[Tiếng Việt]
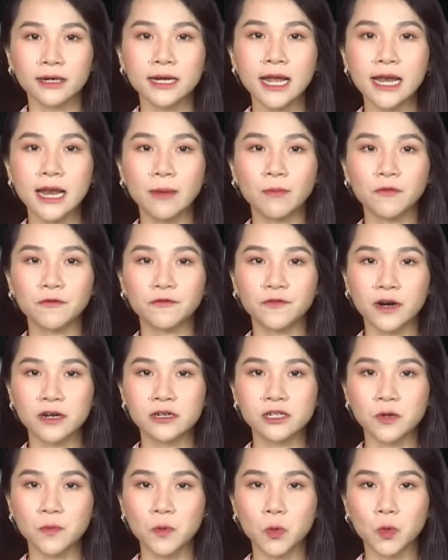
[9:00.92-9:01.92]
Đây là một
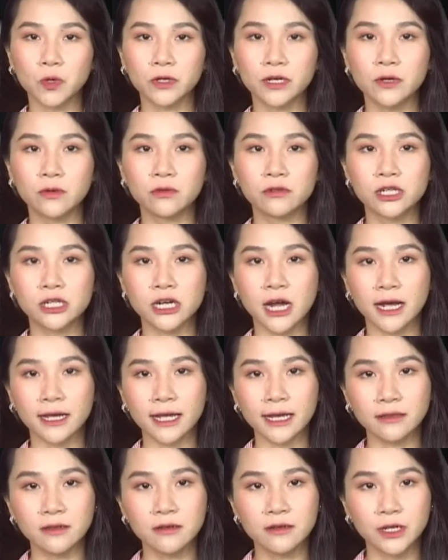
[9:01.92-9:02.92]
phần trong cuộc điều tra
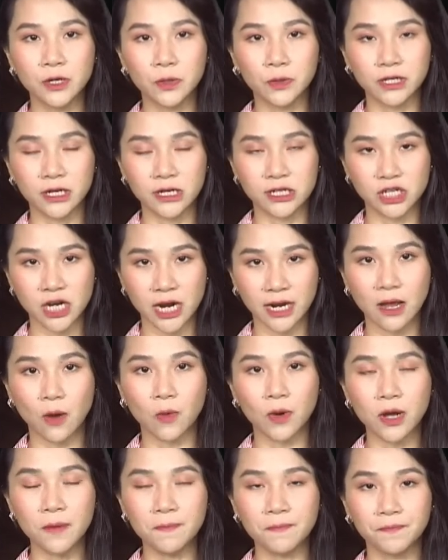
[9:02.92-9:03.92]
các thương hiệu thời trang cao
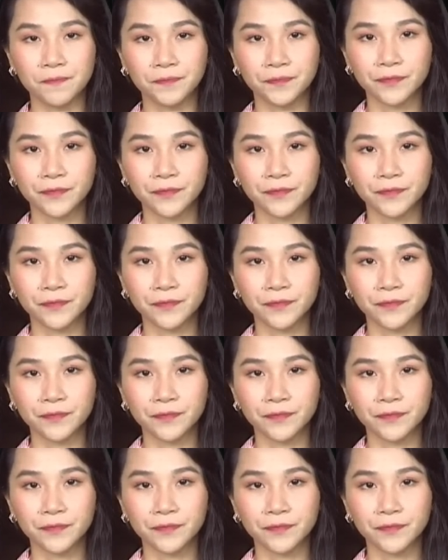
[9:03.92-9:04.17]
cấp.